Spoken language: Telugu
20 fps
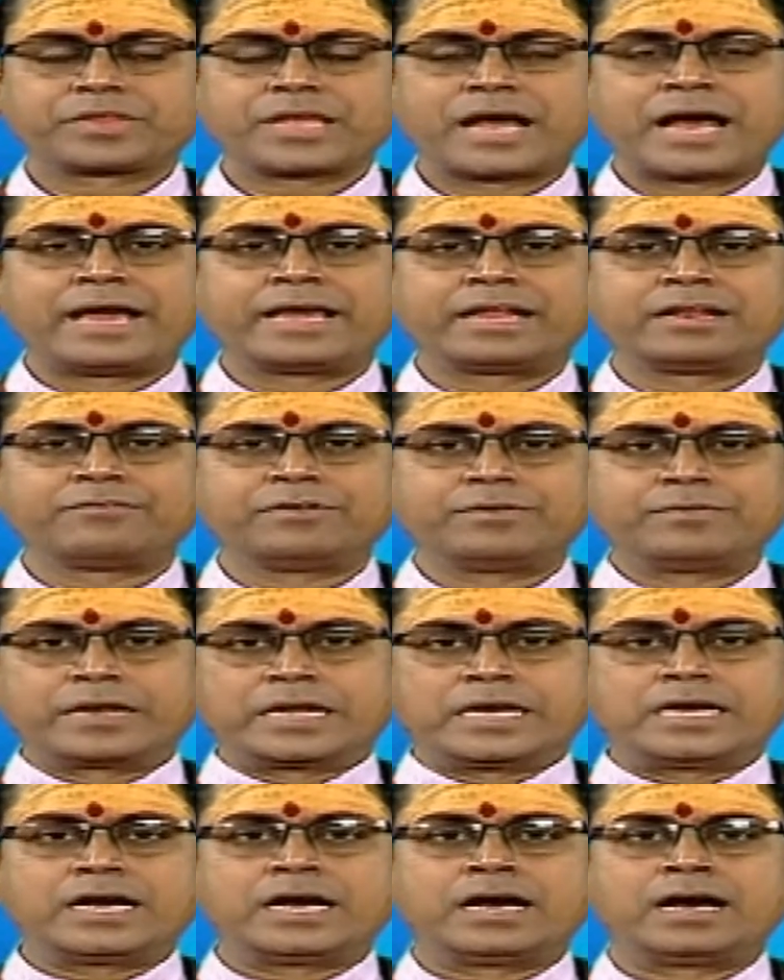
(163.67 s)
ఆయన
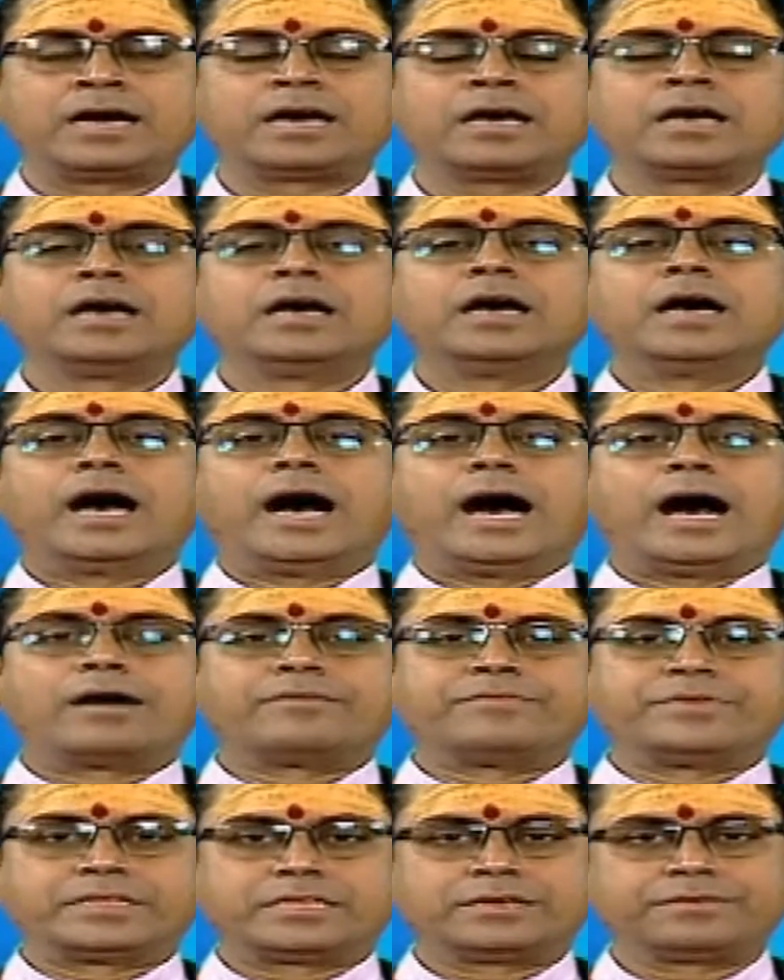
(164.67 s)
వివరంగా ఆ
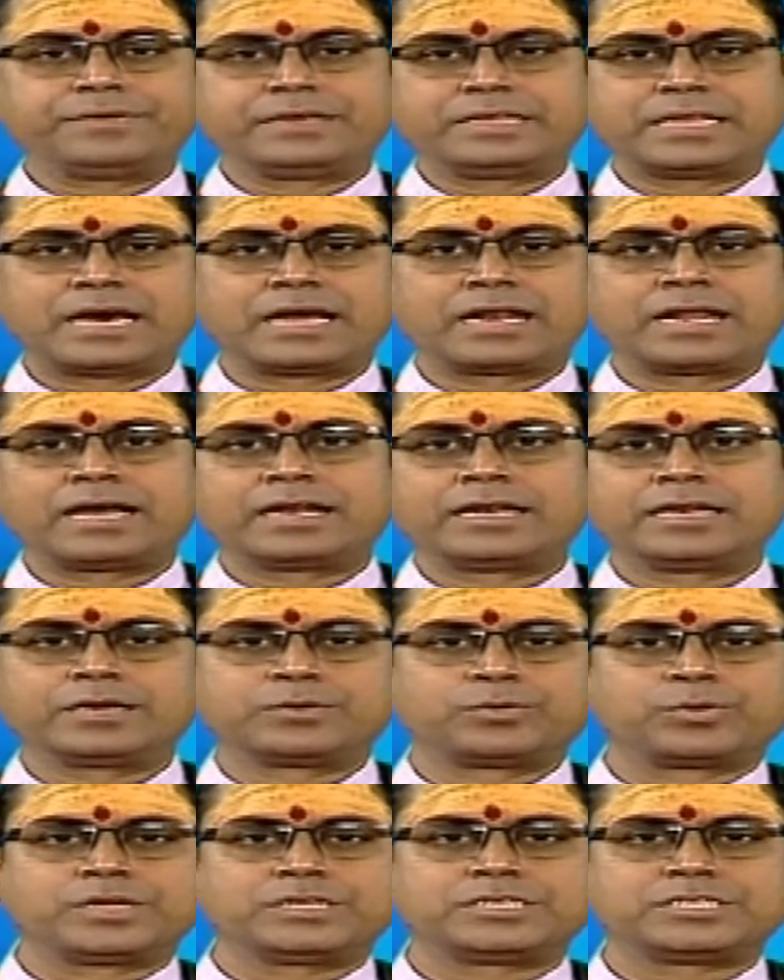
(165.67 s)
విధి విధానాన్ని
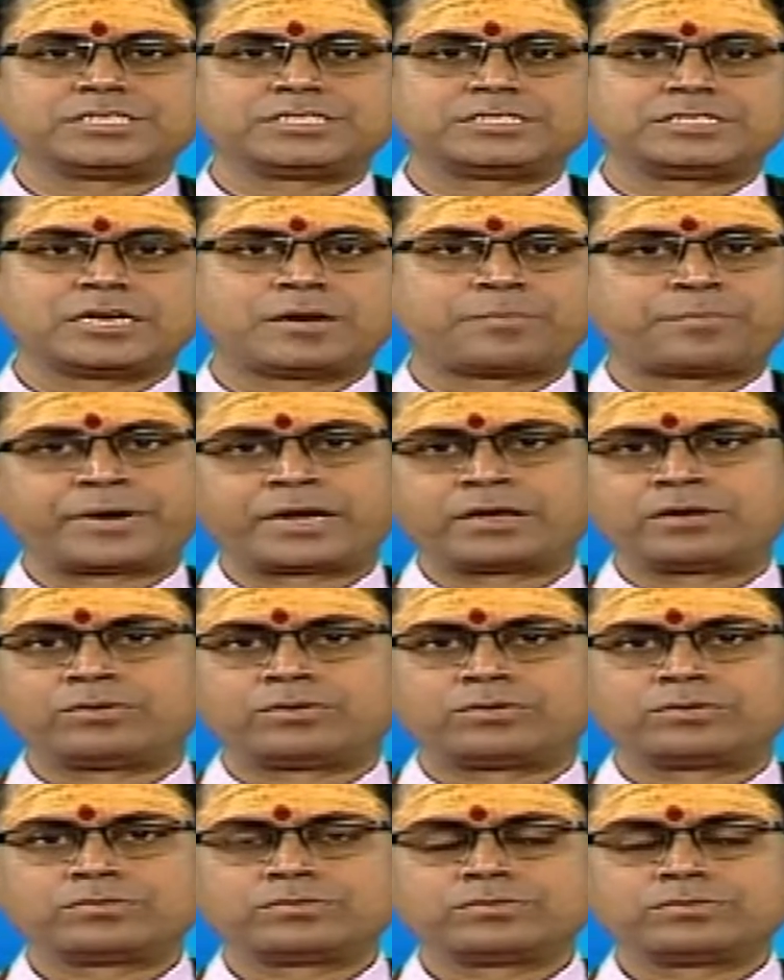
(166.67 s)
గురించి చెప్పడం
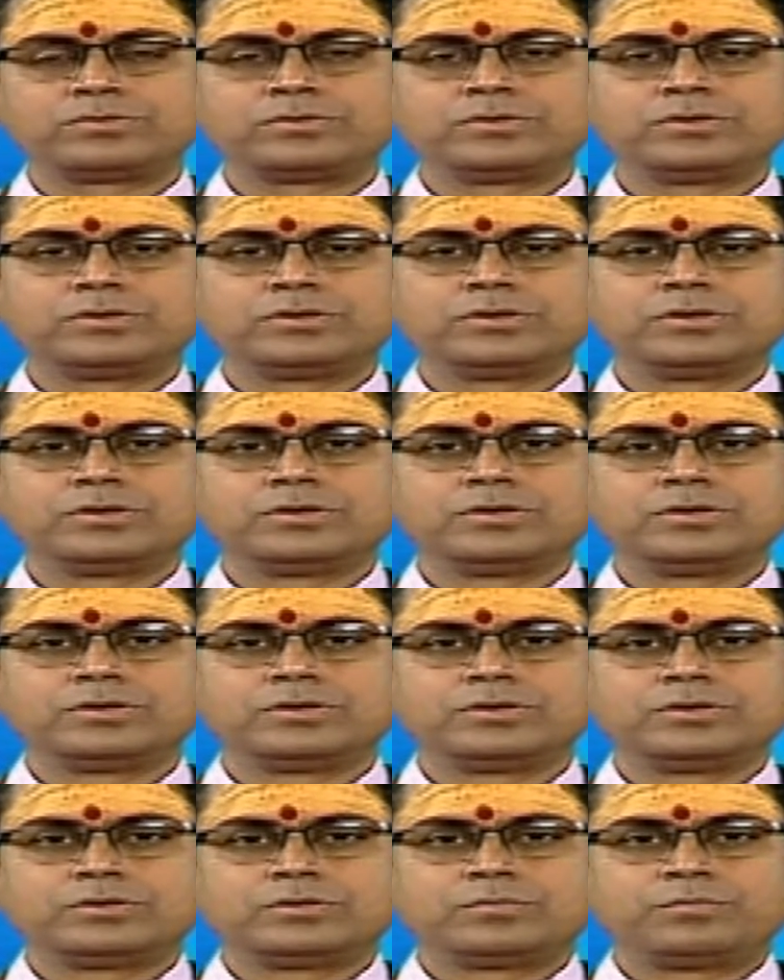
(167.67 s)

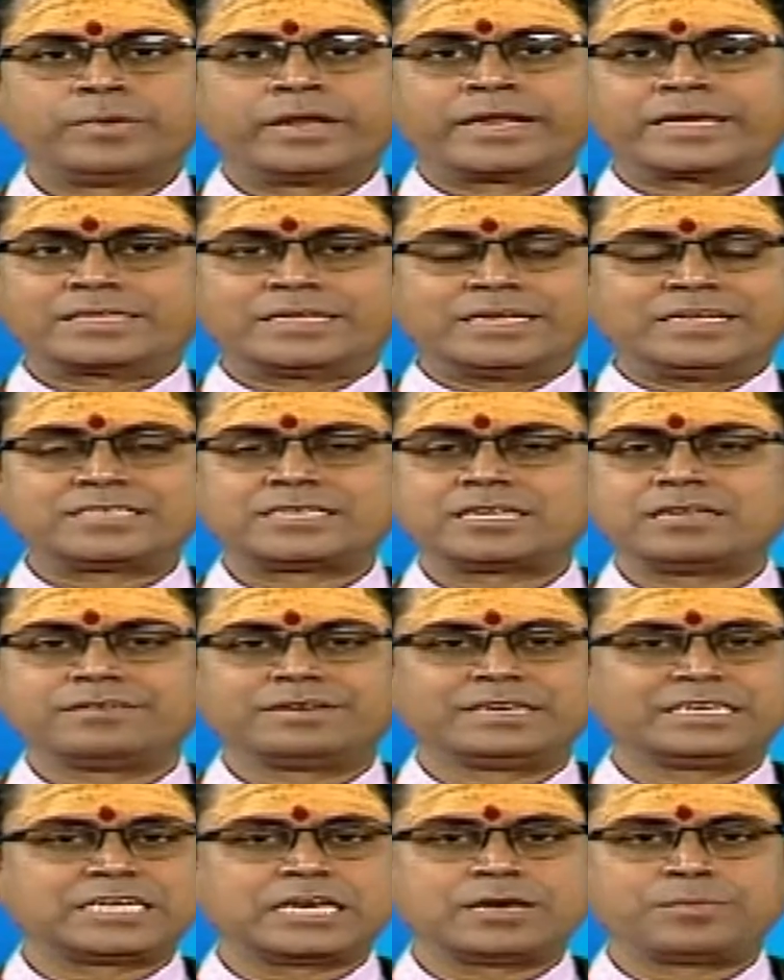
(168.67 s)
మనకు తెలిసిన
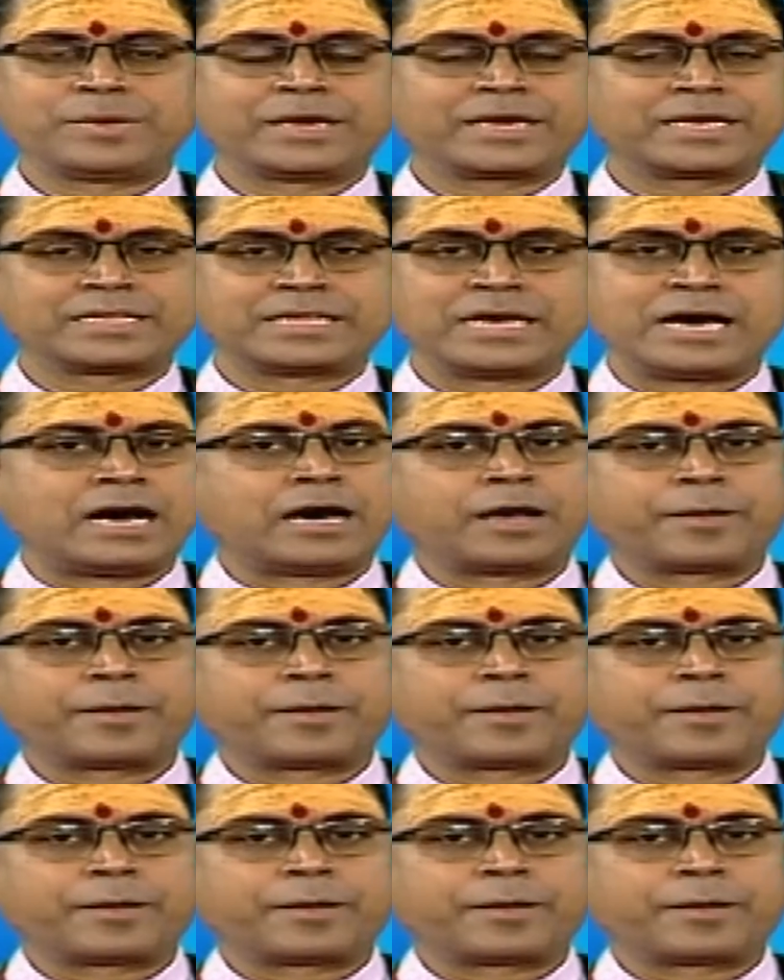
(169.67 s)
విషయమే కదా